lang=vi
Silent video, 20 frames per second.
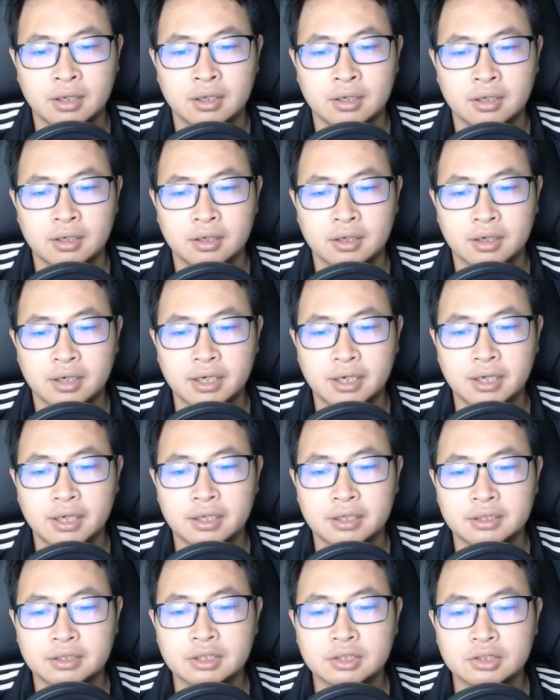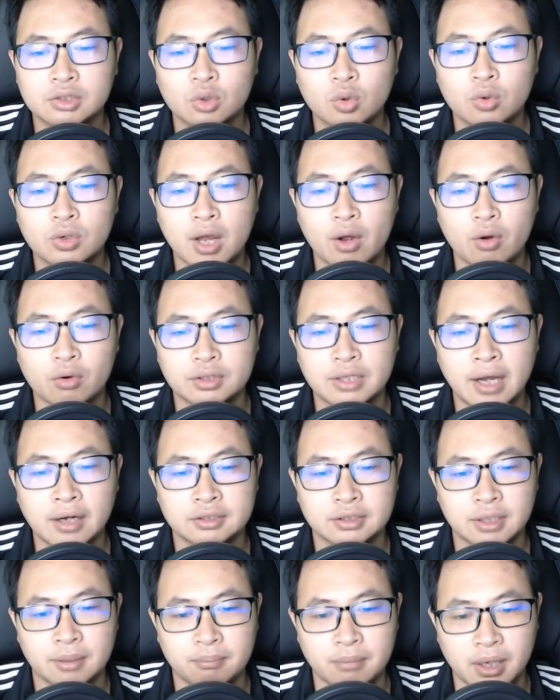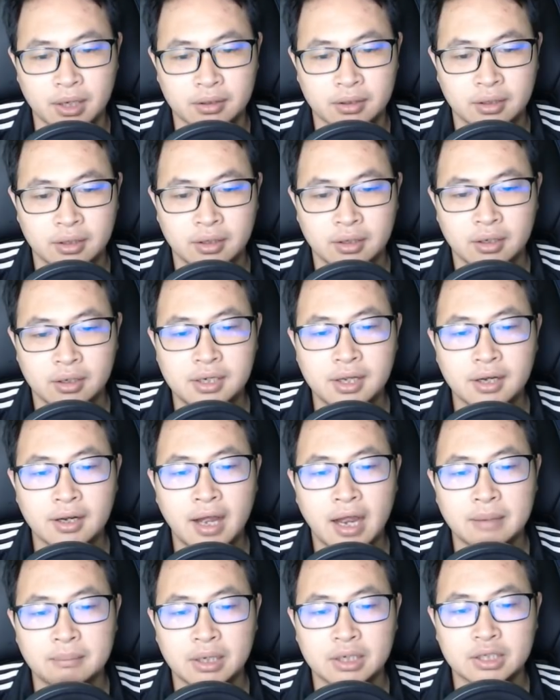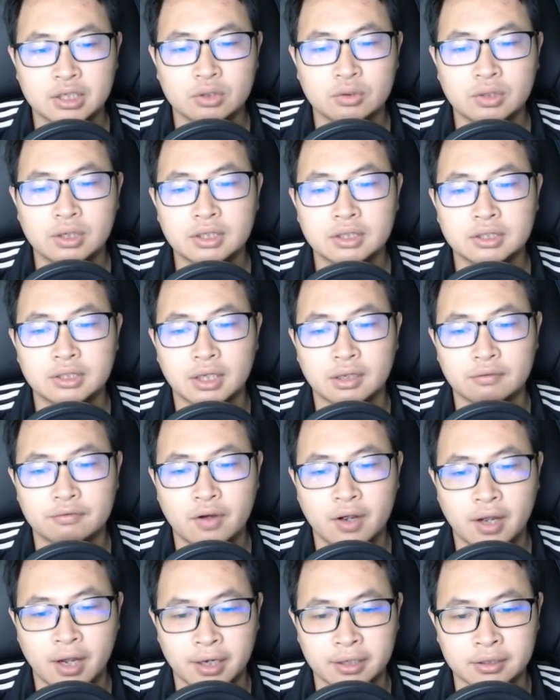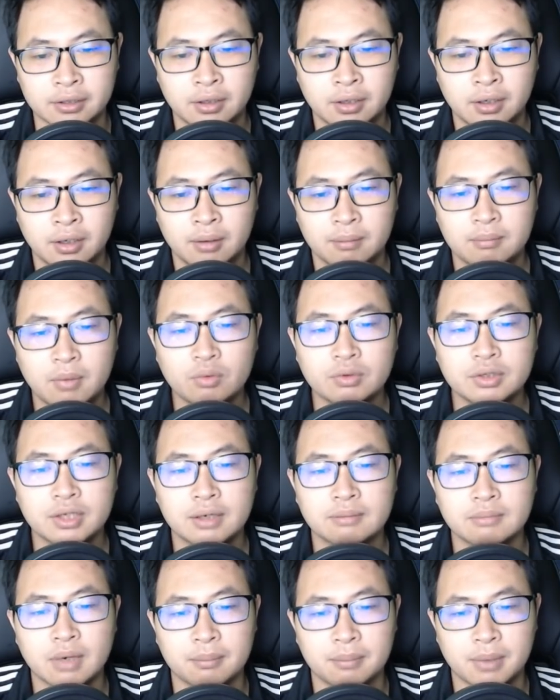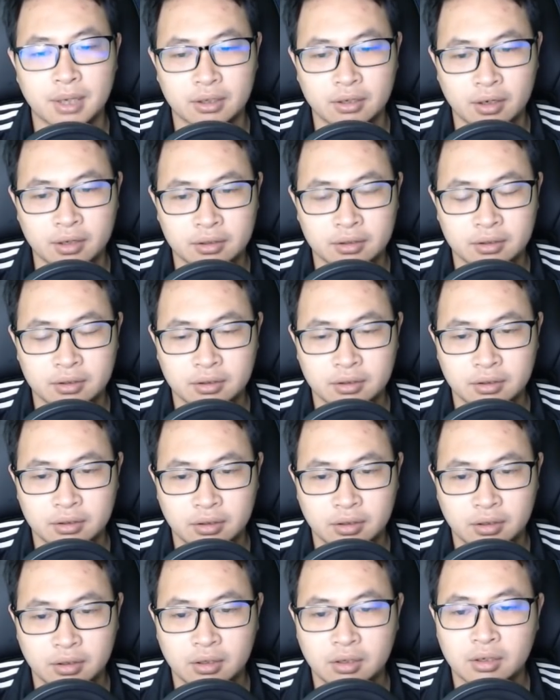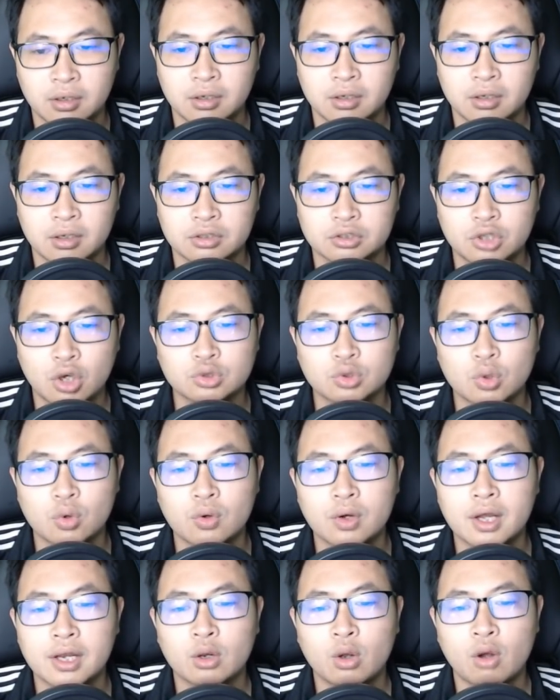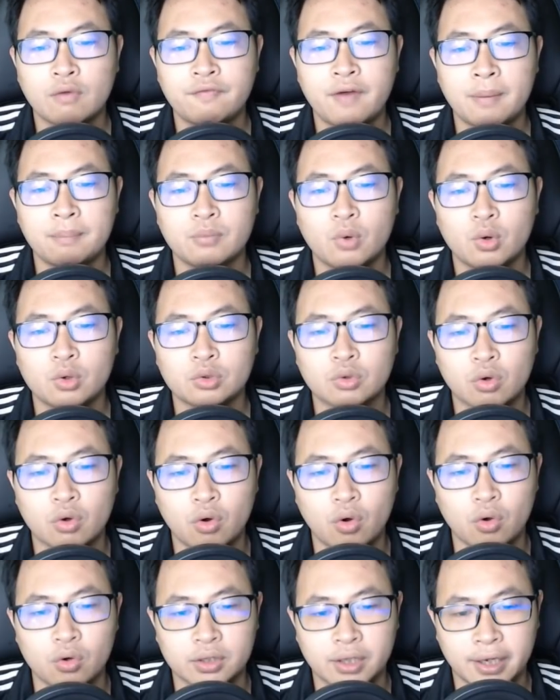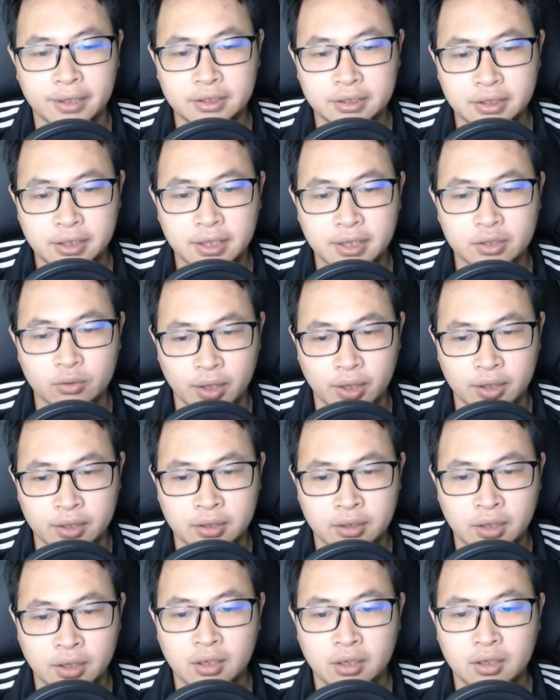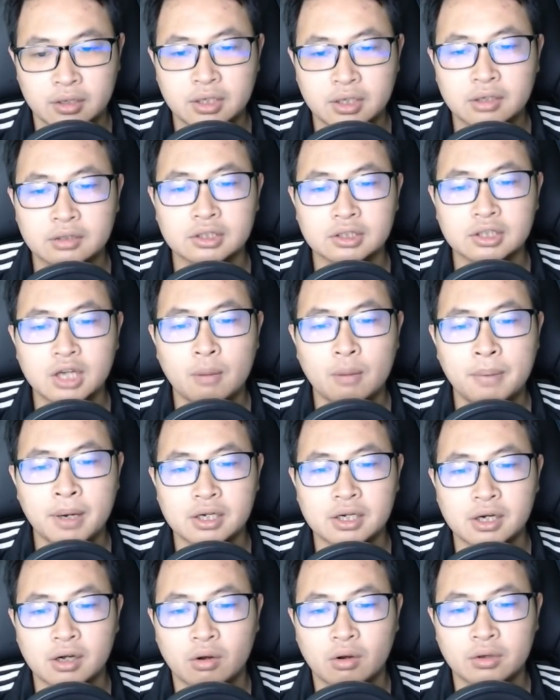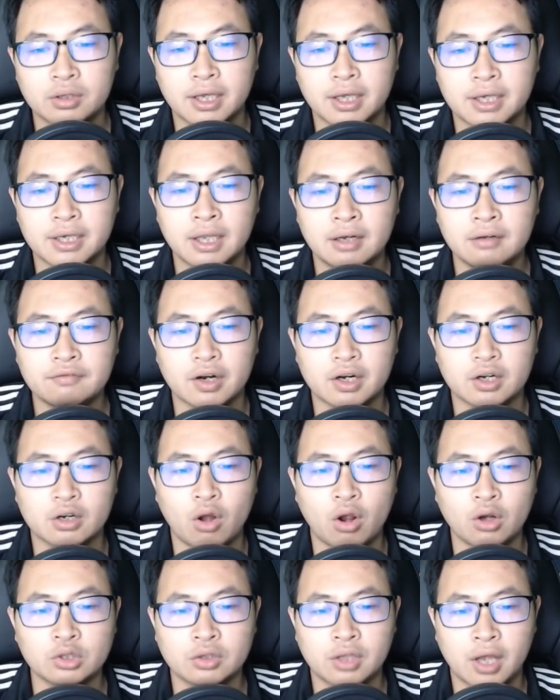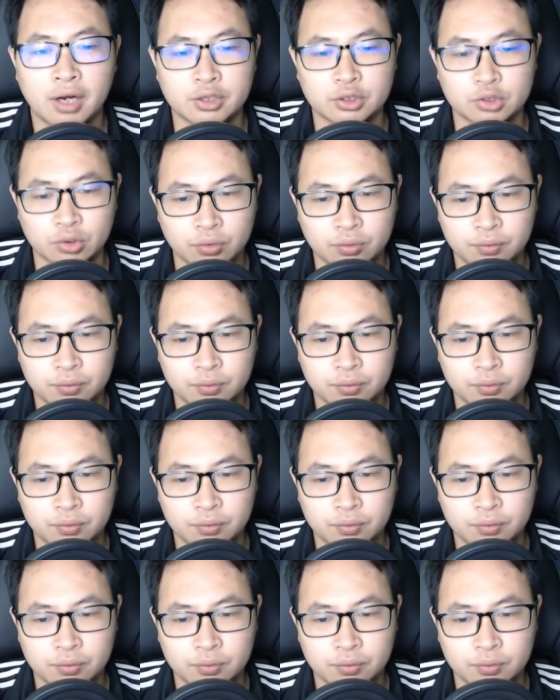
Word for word: Khi chư tu đều tăng trầm mặc, liếc hai mắt yếu ớt nhìn Phương Hành, bỗng nhiên mở miệng nói. Cho dù ngươi đã có pháp môn của cổ thánh Thiên Nguyên, nhưng từ đâu biết được có thể hiến vật đó cho thần chủ?